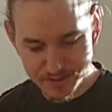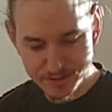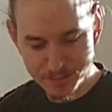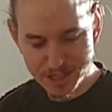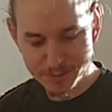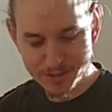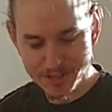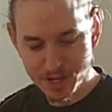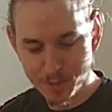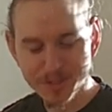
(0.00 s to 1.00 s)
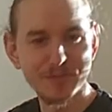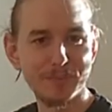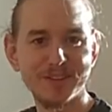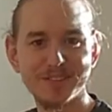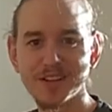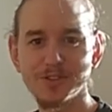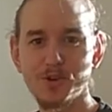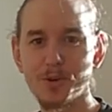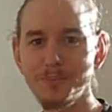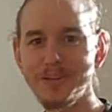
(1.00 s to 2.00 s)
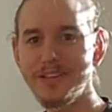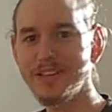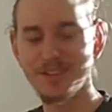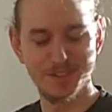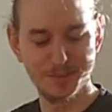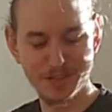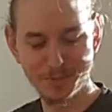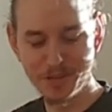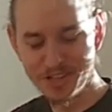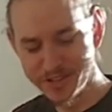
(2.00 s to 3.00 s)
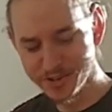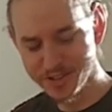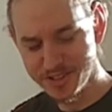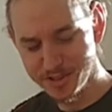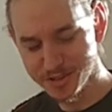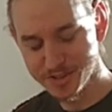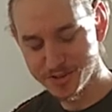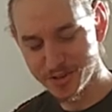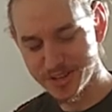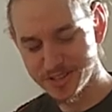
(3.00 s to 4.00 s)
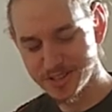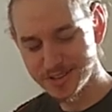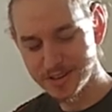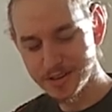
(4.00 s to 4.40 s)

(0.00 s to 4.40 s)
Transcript: Zum Beispiel, glaube ich, wenn man Sachen kompiliert, zum Beispiel Linux-Kernel, linux kernel